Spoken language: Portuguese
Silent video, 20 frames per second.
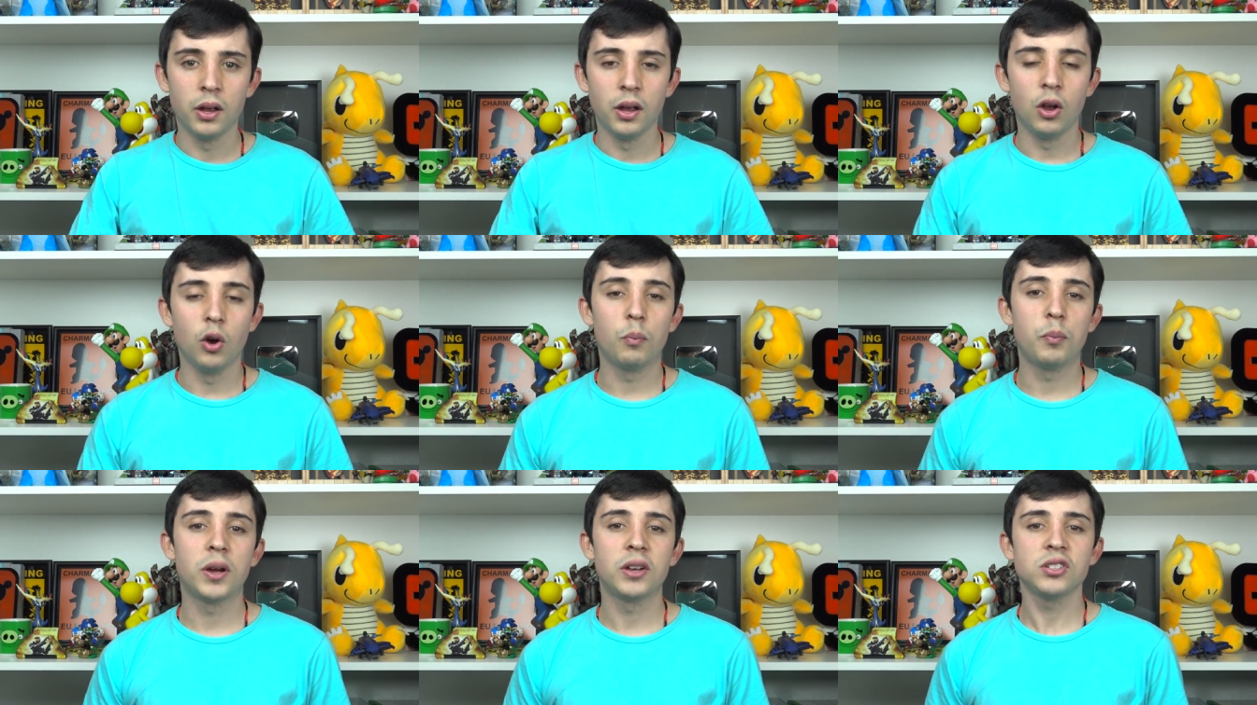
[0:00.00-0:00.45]

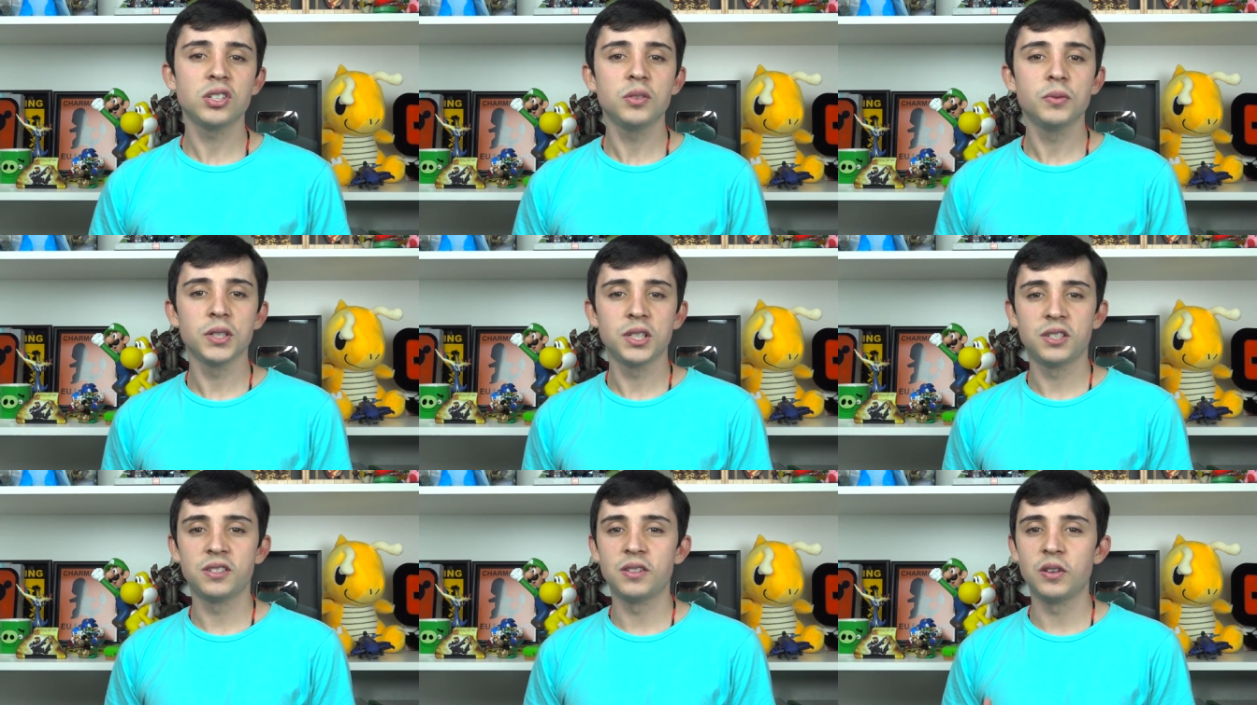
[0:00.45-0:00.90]
Eu peço que
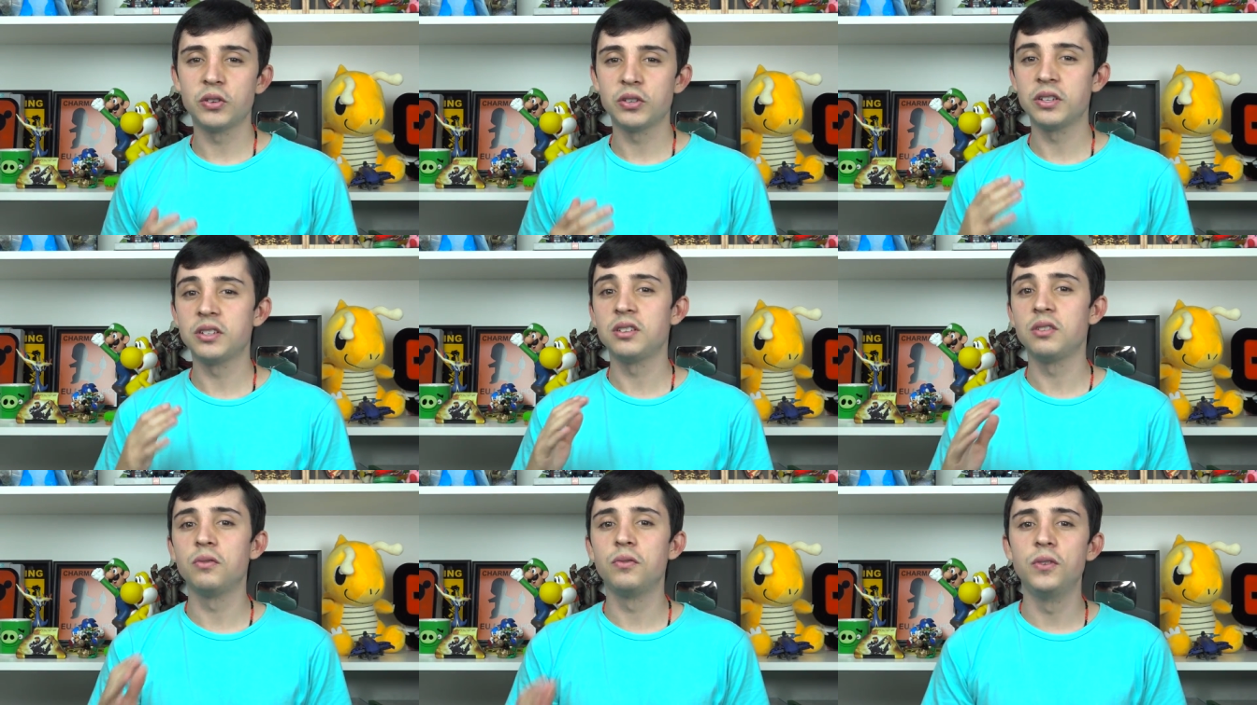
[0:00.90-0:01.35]
vocês vejam
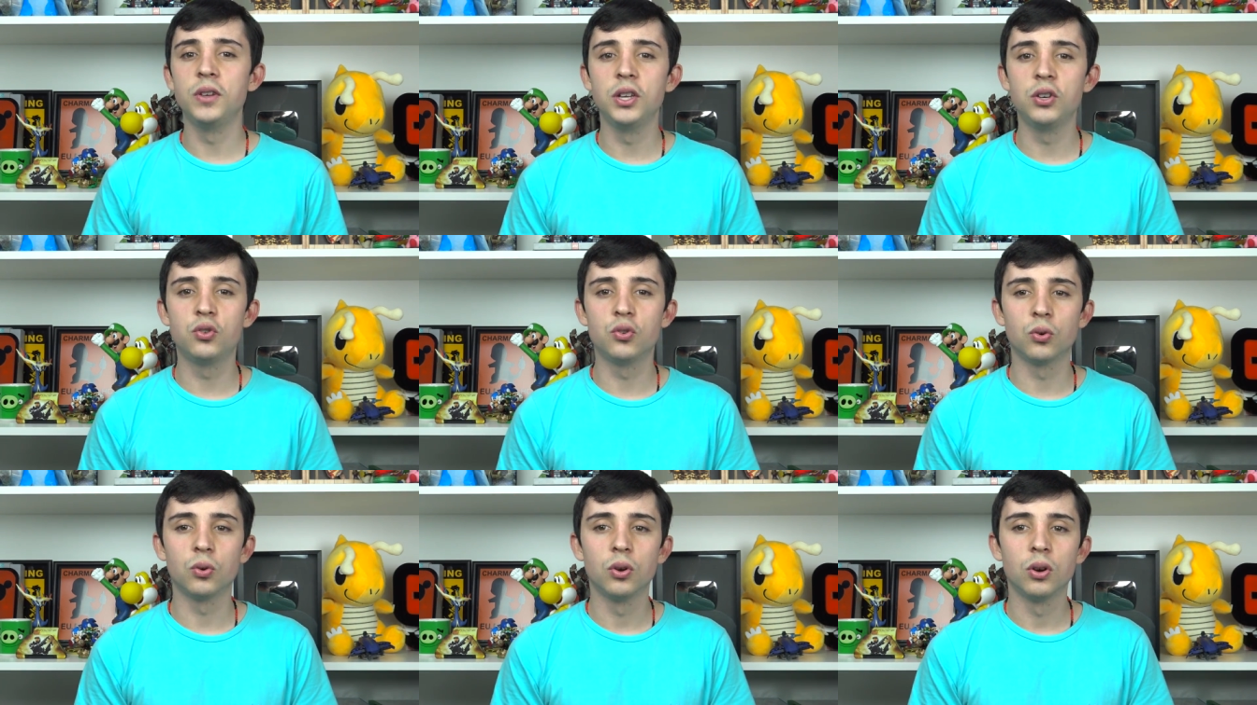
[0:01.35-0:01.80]
esse
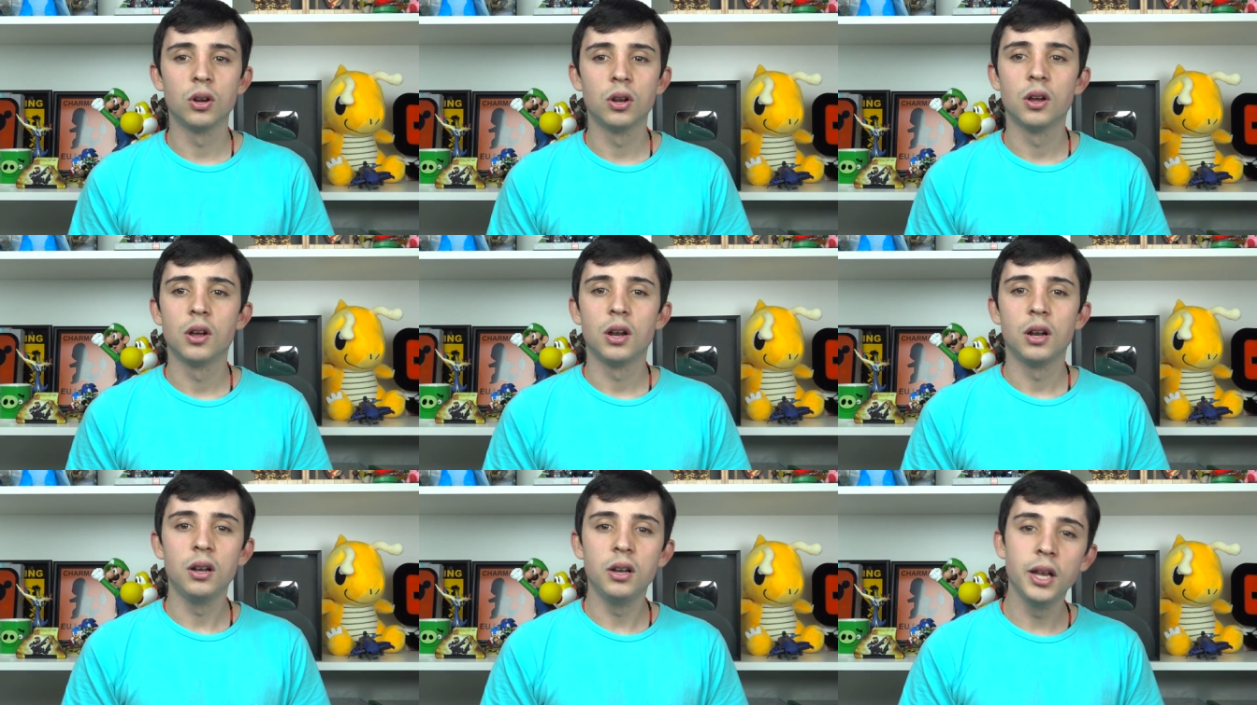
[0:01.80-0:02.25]
vídeo
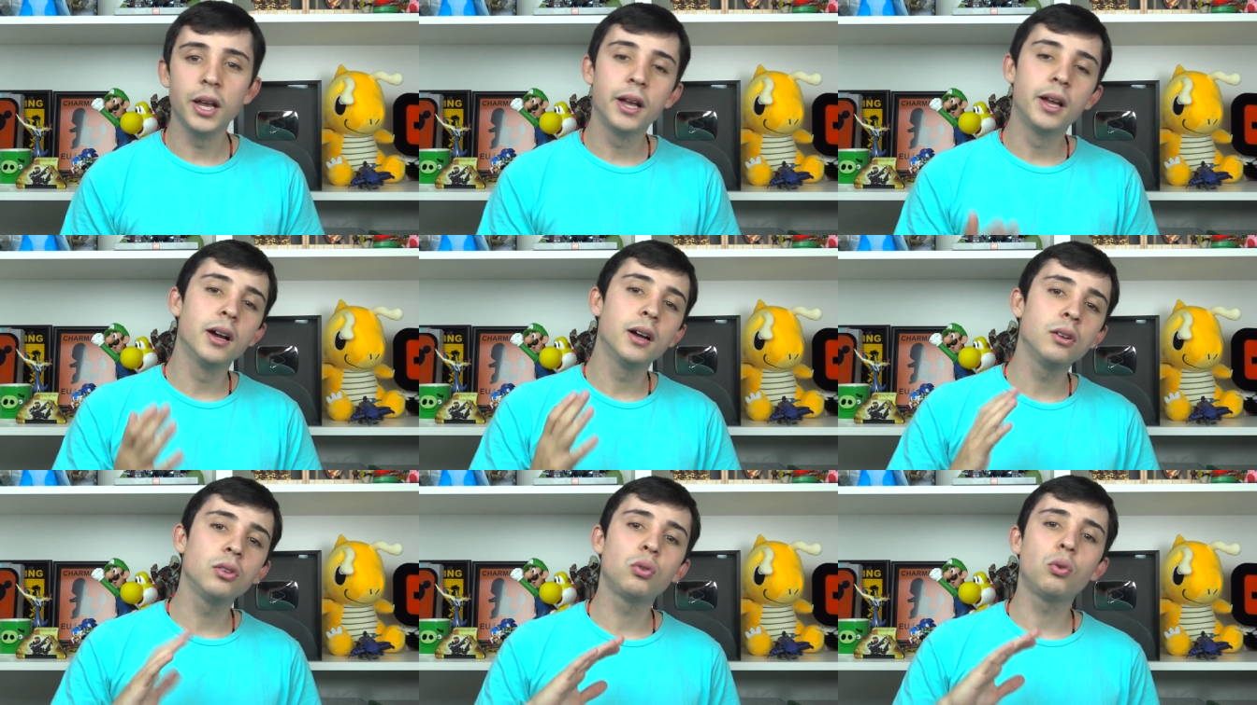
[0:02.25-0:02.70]

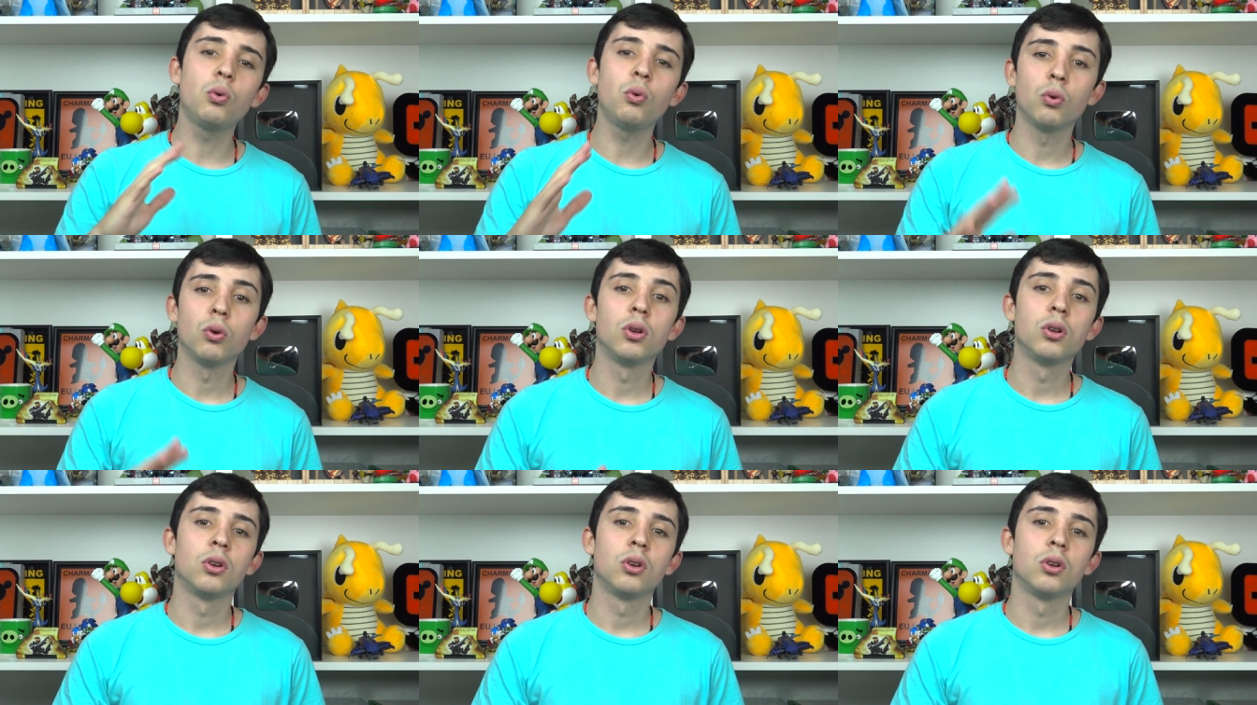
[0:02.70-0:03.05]
ligando